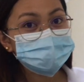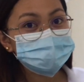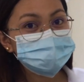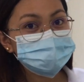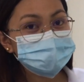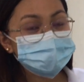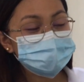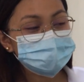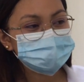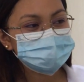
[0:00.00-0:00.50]

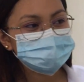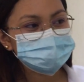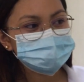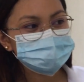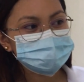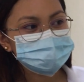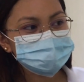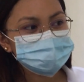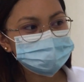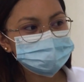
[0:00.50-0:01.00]
Sige, sige,
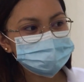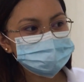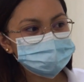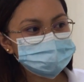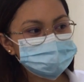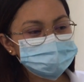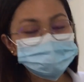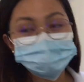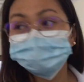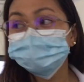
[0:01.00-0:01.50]
sige.
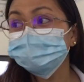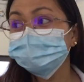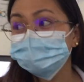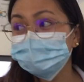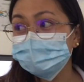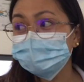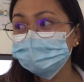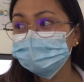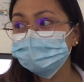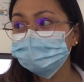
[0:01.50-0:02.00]

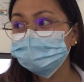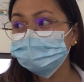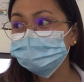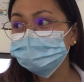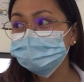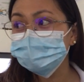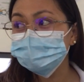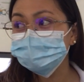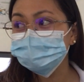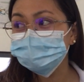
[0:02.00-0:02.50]

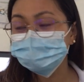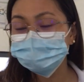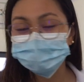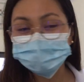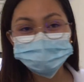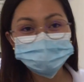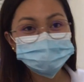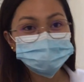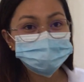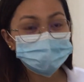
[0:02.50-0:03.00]
Is,
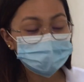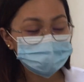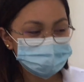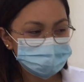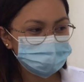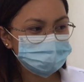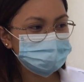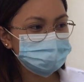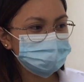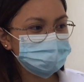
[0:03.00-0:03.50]

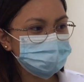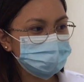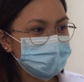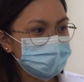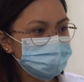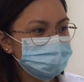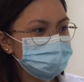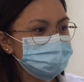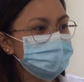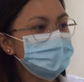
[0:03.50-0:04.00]
unresponsive gid man.